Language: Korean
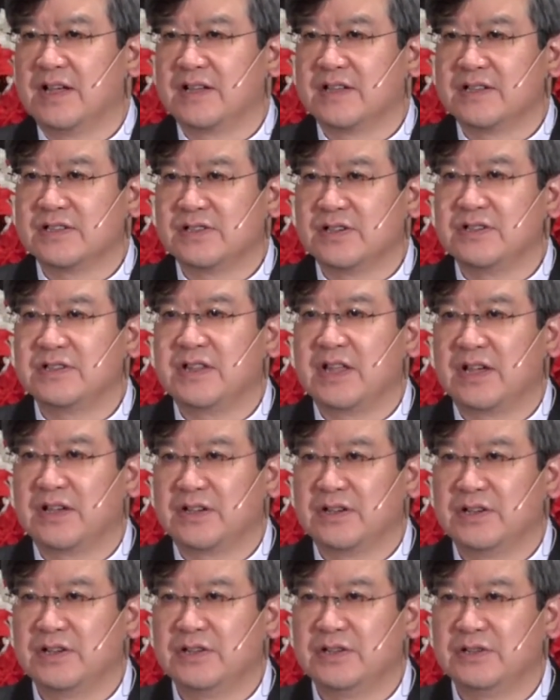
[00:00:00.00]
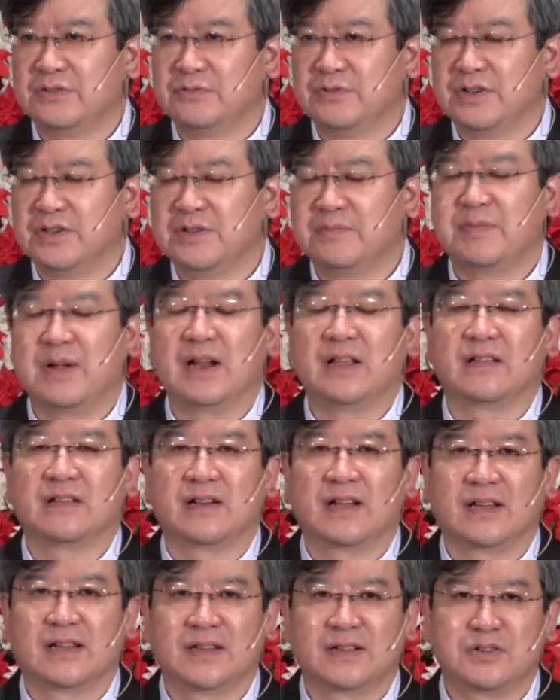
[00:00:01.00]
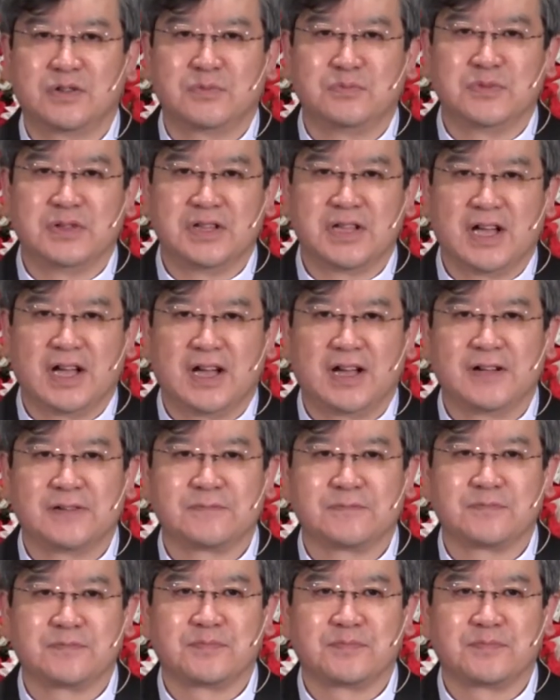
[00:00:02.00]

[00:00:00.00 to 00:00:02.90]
그 선택을 우리는 발견하게 됩니다.